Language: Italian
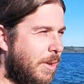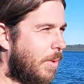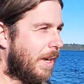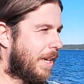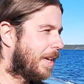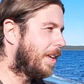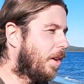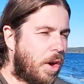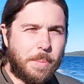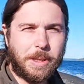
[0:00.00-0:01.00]
qualche
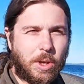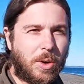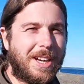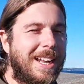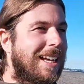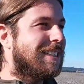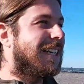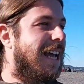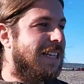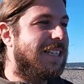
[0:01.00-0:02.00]
chilometro,
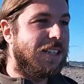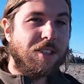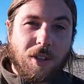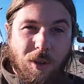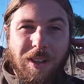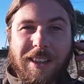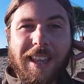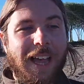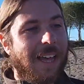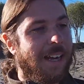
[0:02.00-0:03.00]
rilassarsi,
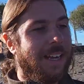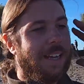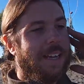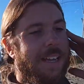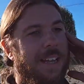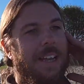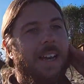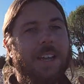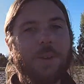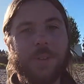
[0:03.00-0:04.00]
ascoltare
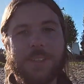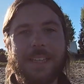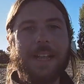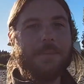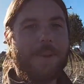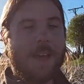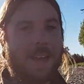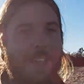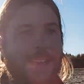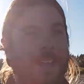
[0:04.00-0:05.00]
le onde del
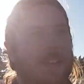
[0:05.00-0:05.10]
mare